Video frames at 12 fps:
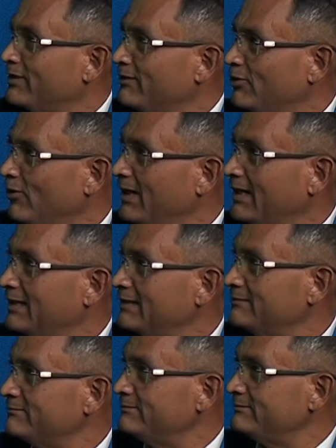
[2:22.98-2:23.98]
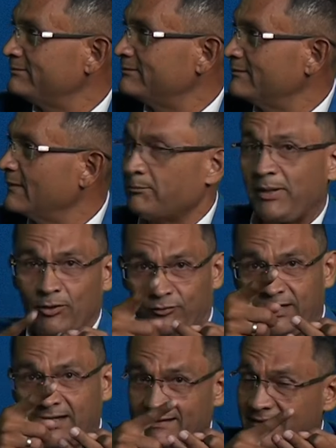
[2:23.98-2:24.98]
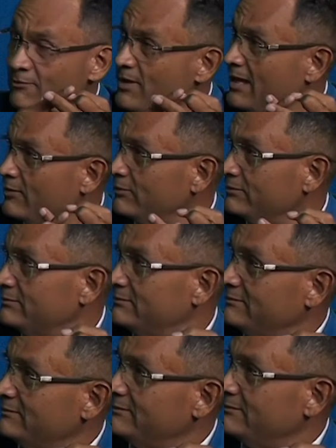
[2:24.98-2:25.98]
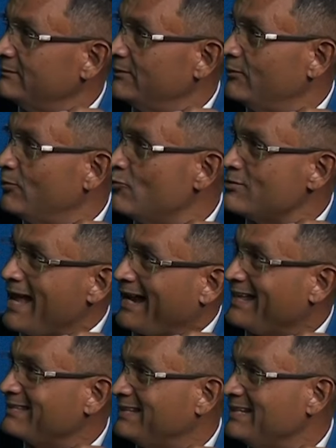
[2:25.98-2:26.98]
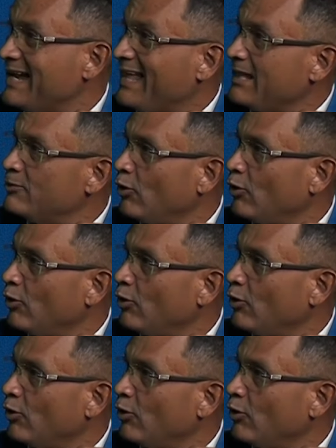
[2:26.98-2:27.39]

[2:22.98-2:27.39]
los 100 dólares. Pero sí recibieron una cantidad de